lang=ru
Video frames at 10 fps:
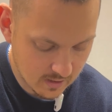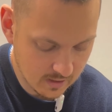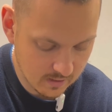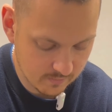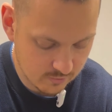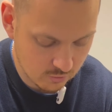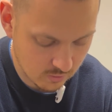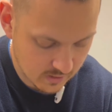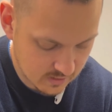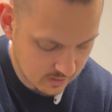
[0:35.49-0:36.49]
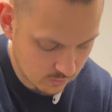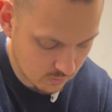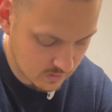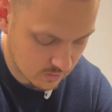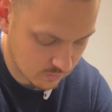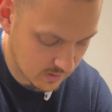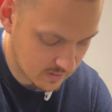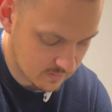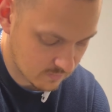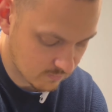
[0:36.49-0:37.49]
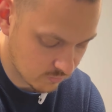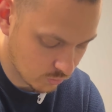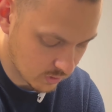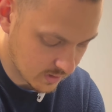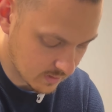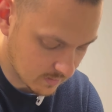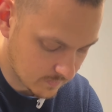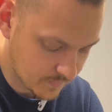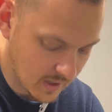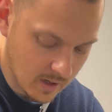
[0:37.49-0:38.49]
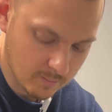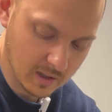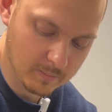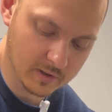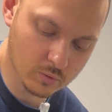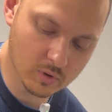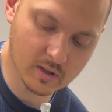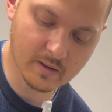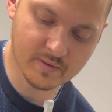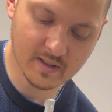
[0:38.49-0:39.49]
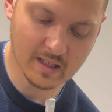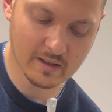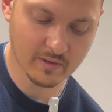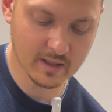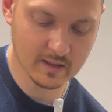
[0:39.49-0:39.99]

И все остается у нас в голени. Пальпаторно вся левая